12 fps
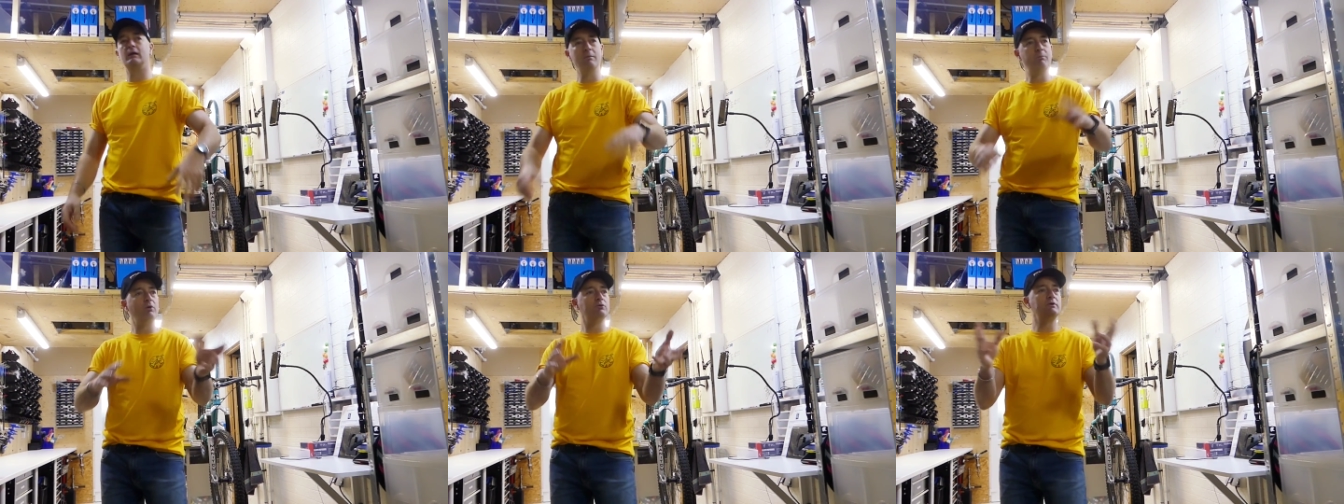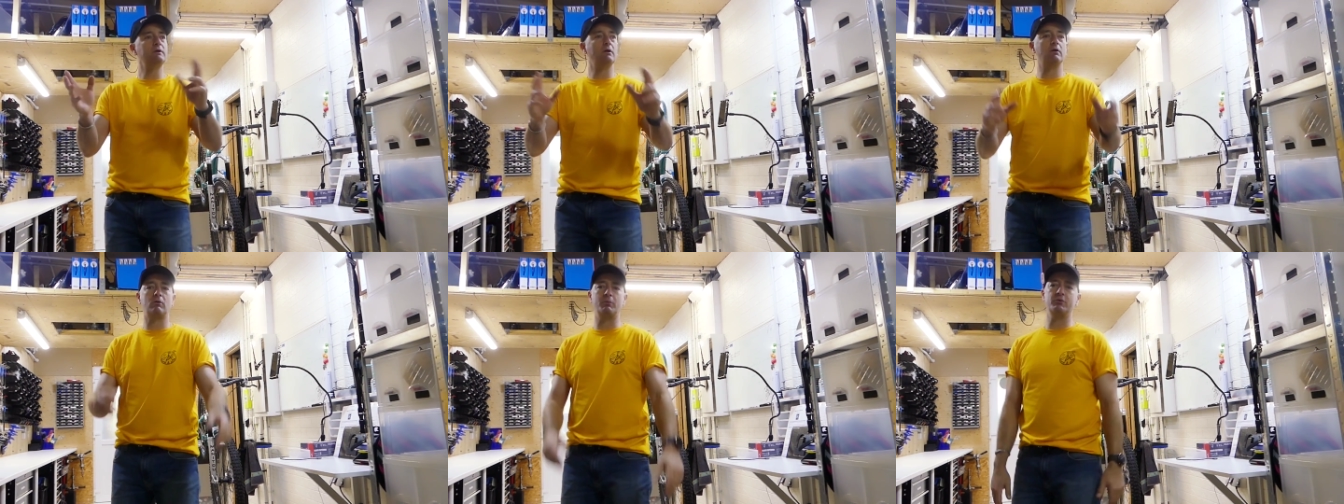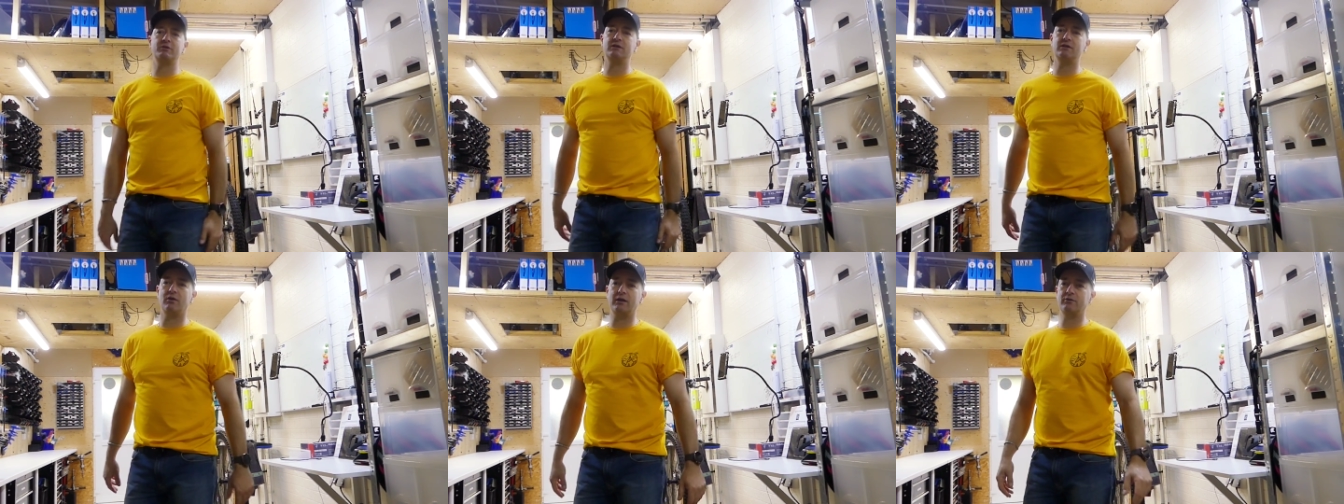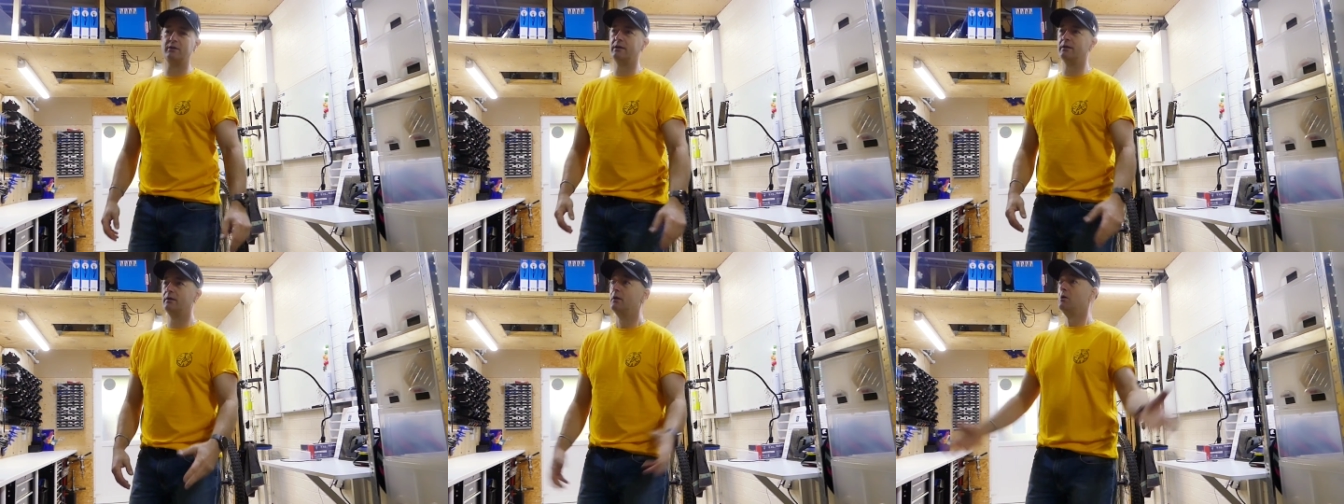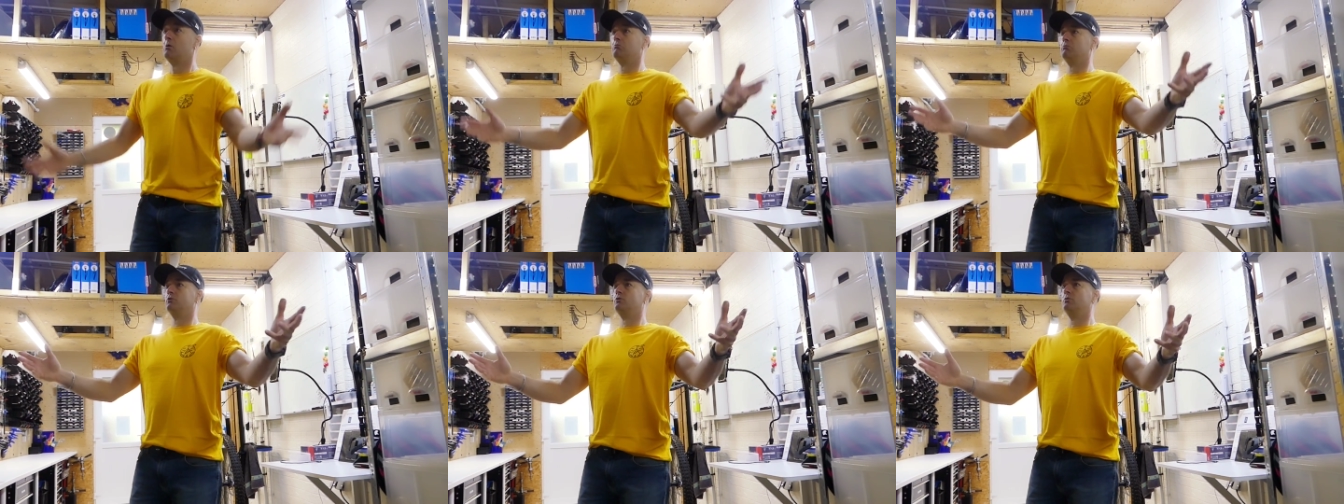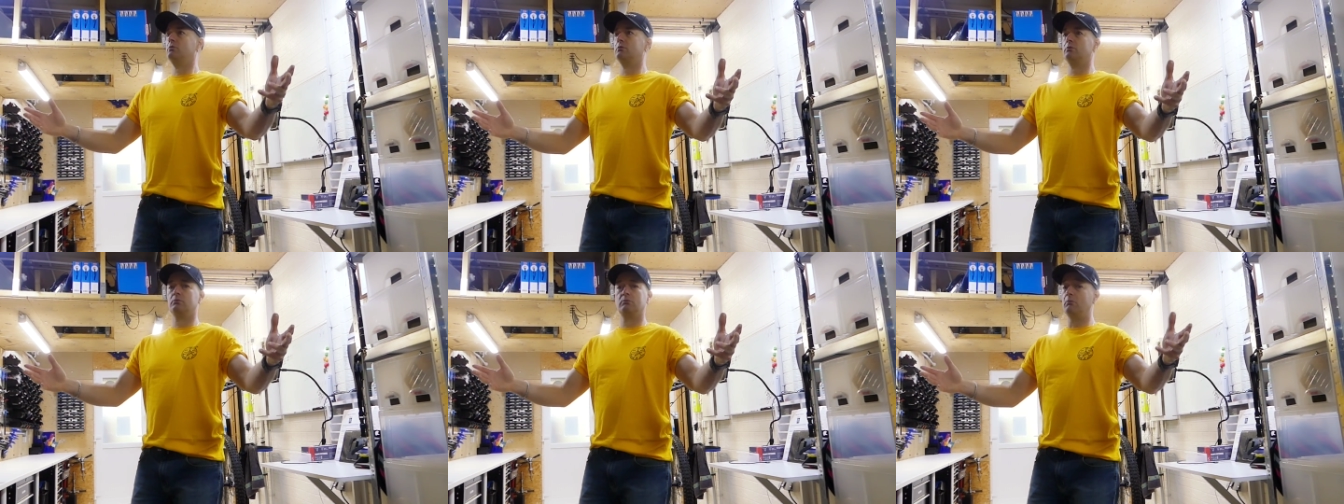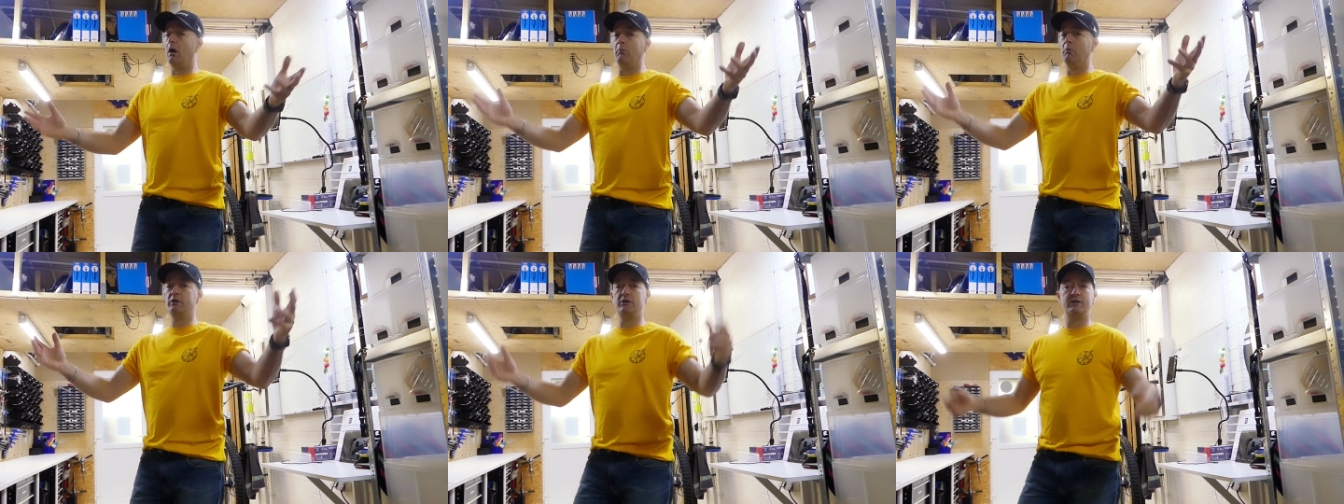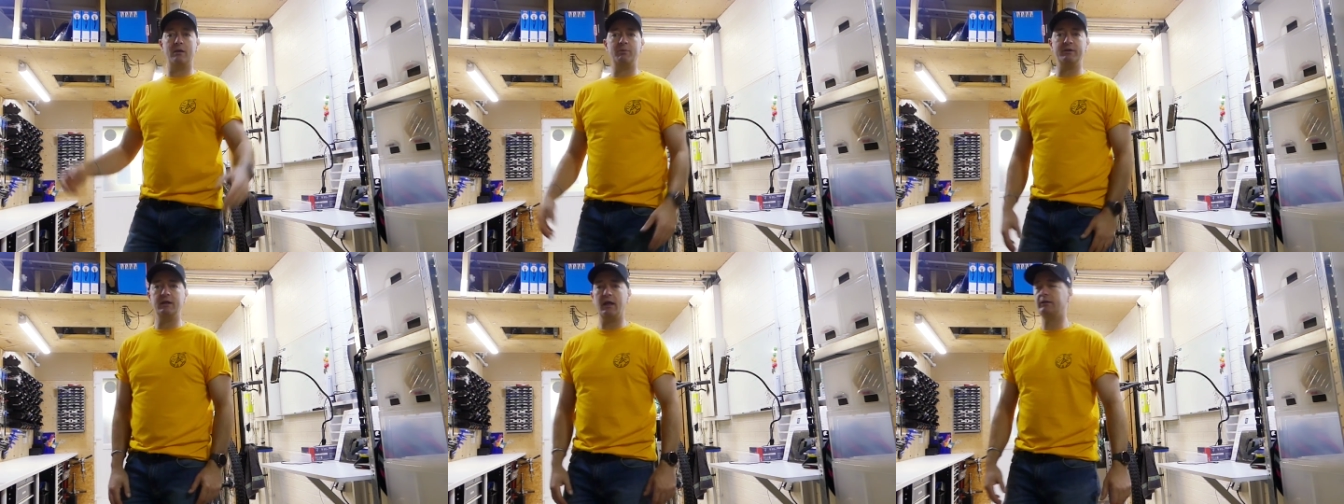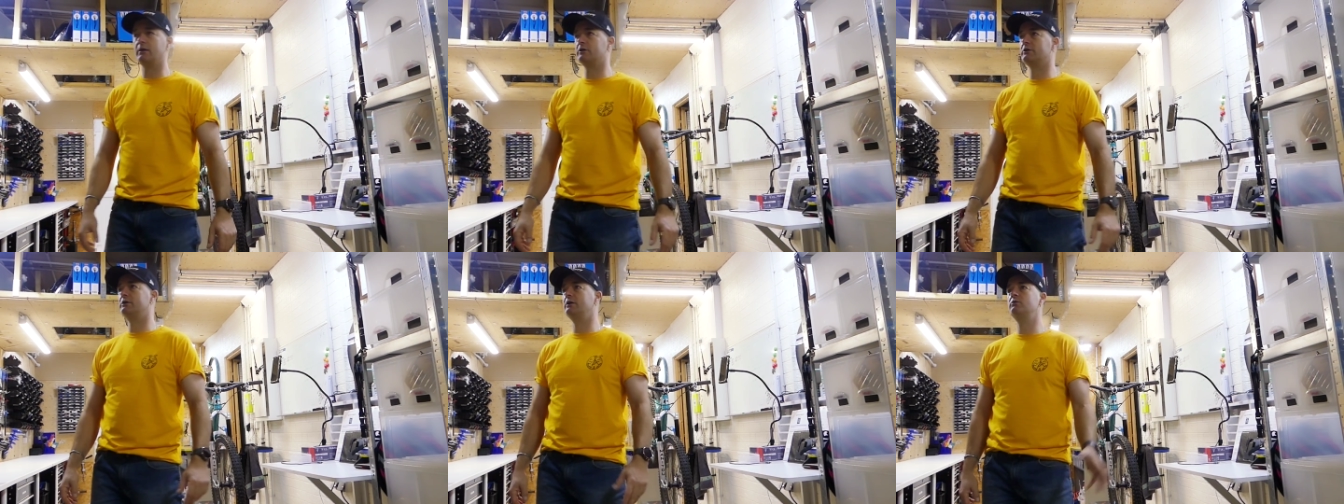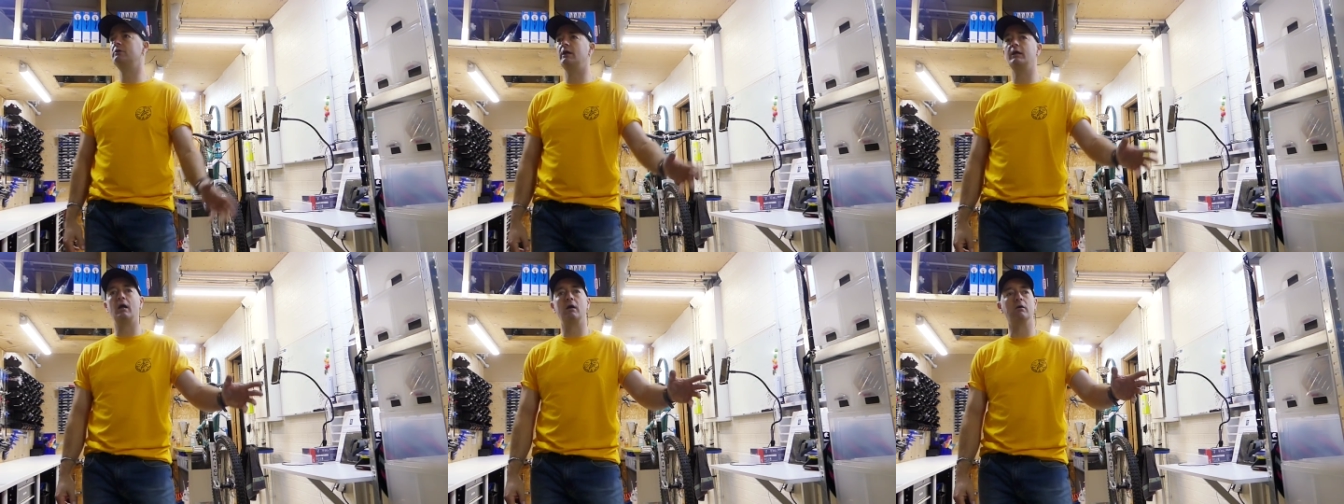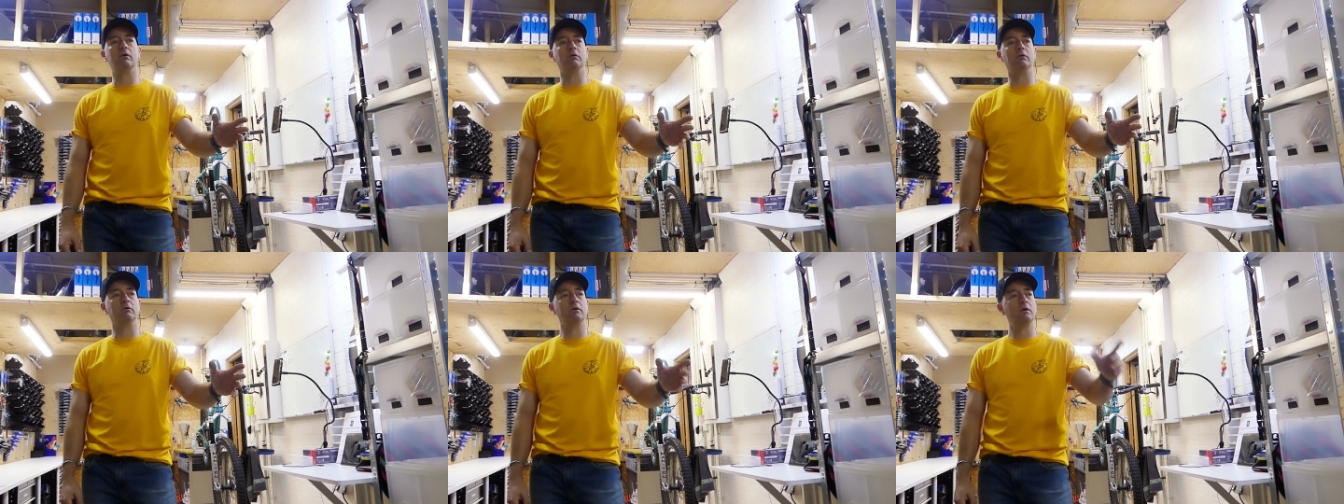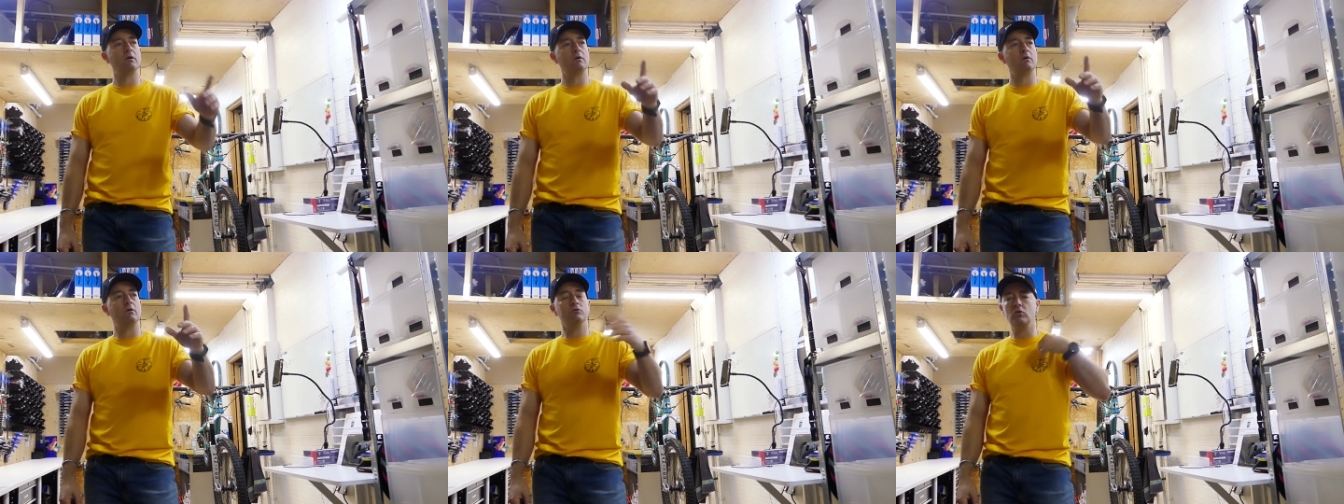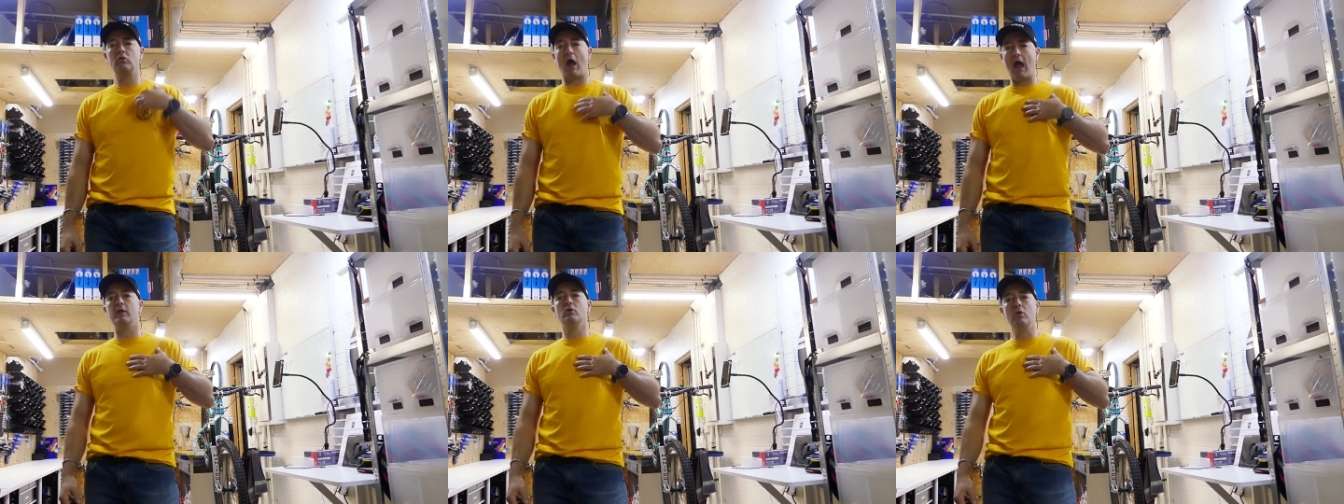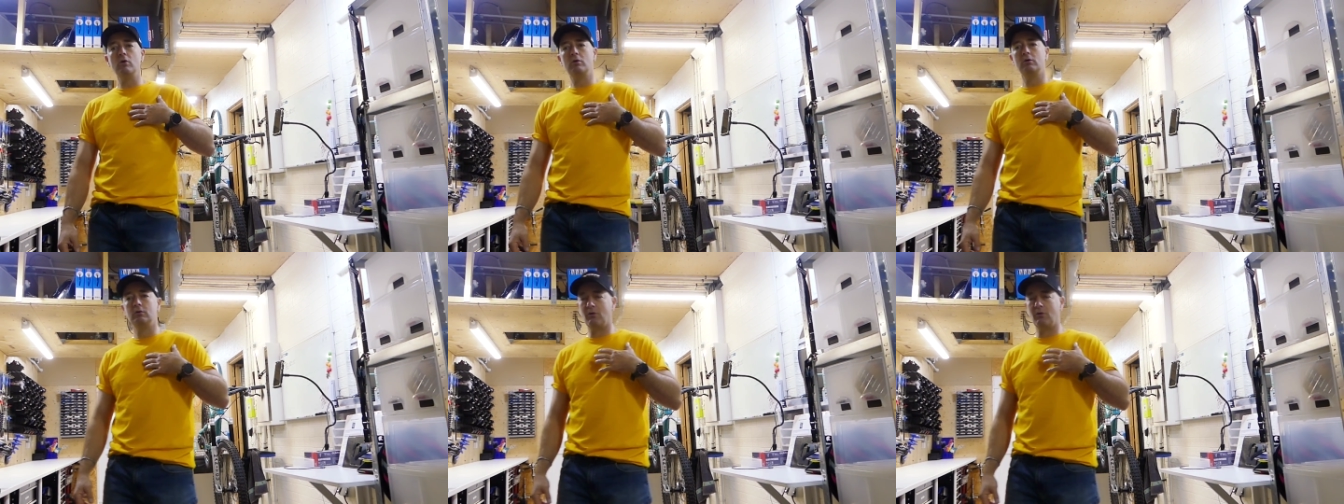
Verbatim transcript: les produits qu'on peut utiliser dans l'atelier. Et Bah moi je les ai appelés direct, hein. j'ai dit écoutez les gars, nous, eh, nous,